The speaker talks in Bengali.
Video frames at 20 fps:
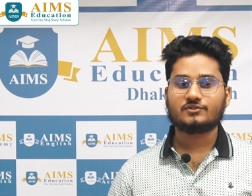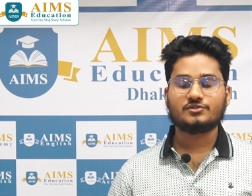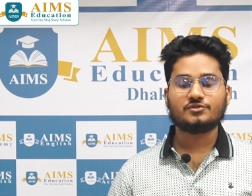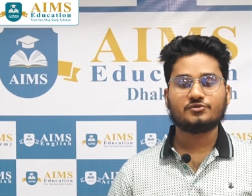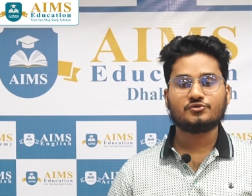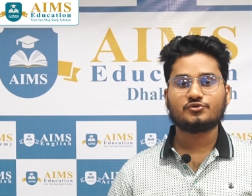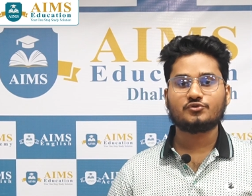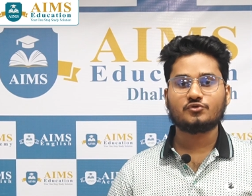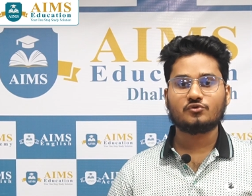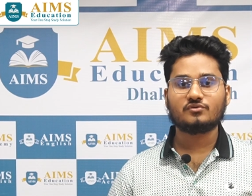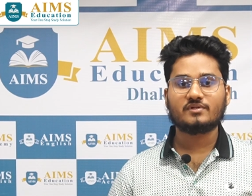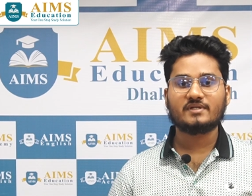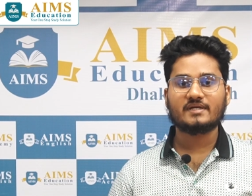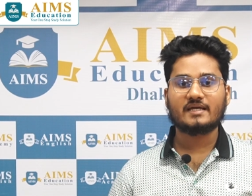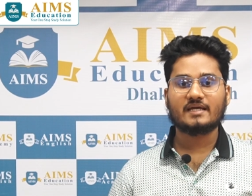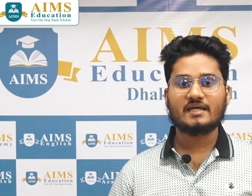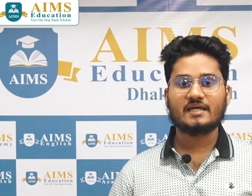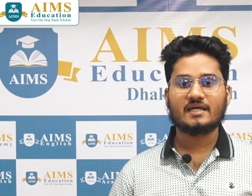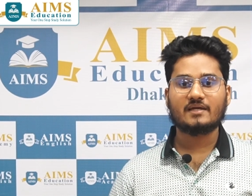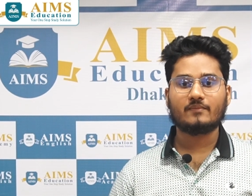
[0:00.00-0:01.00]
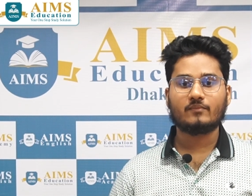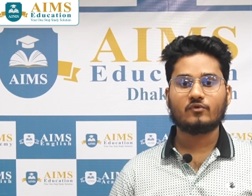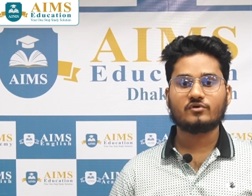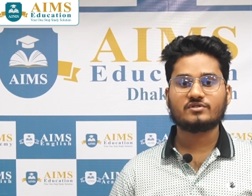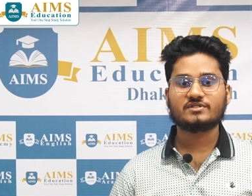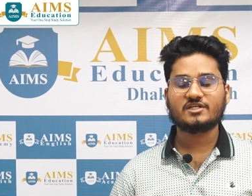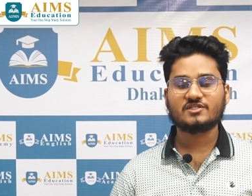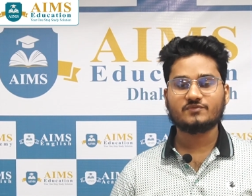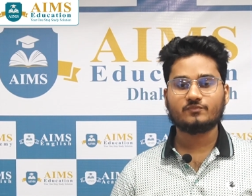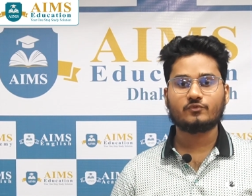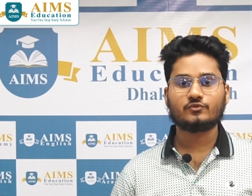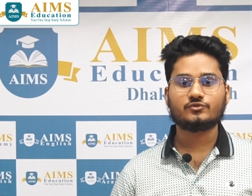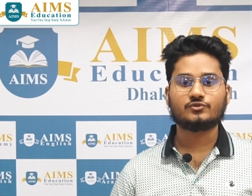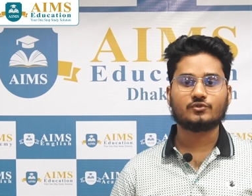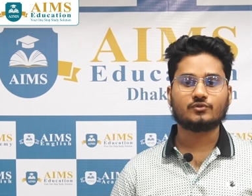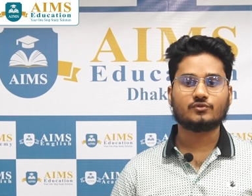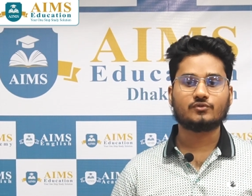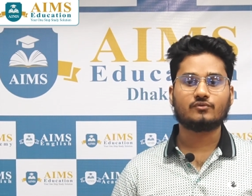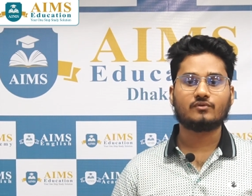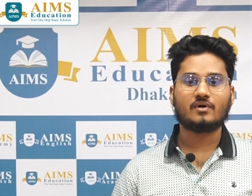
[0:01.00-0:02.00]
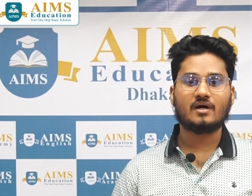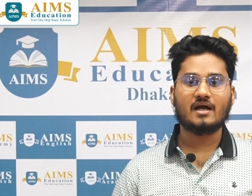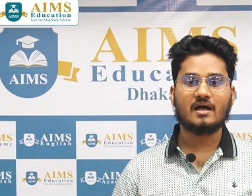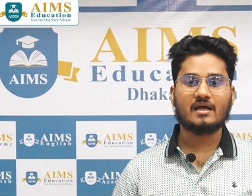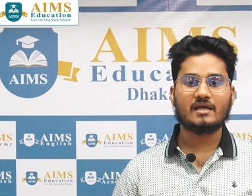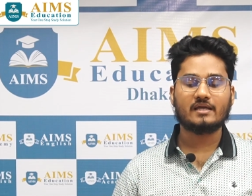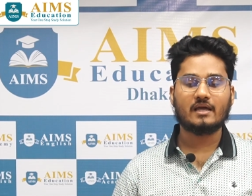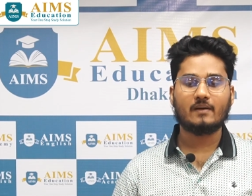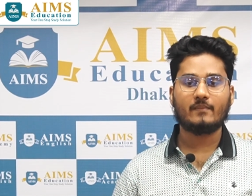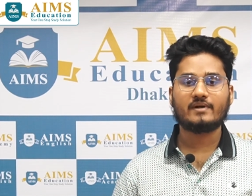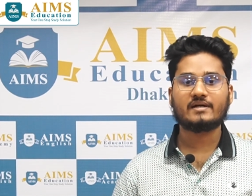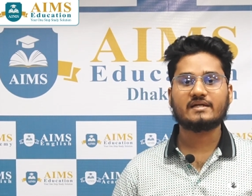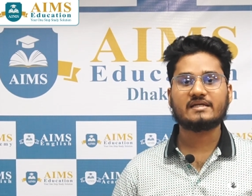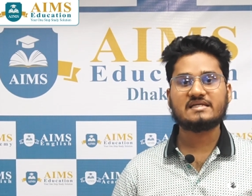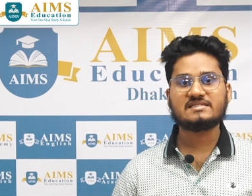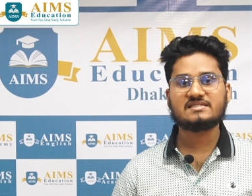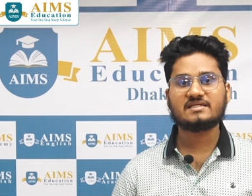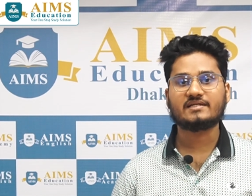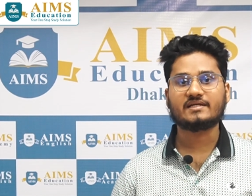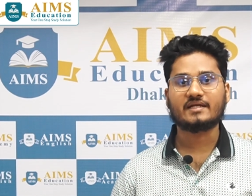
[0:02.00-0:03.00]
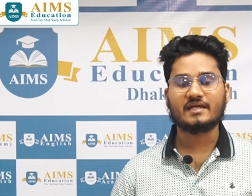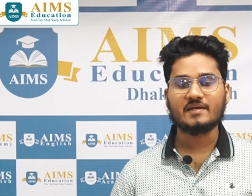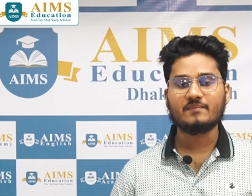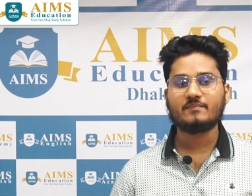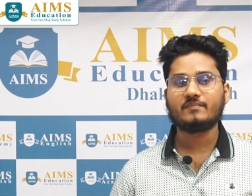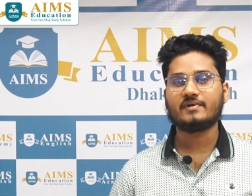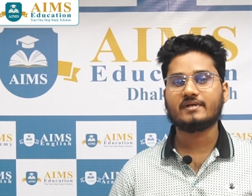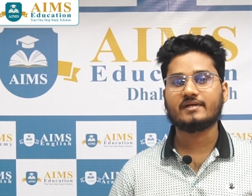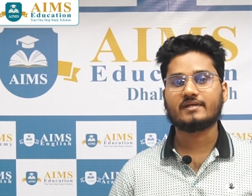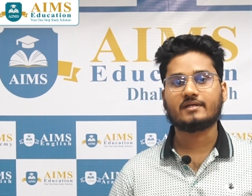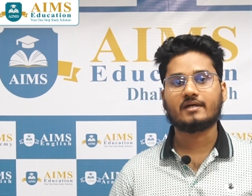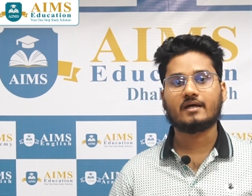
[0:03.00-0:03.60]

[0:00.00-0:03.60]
কিন্তু শুরু থেকে এবং শেষ পর্যন্ত আমার ইচ অ্যান্ড এভরি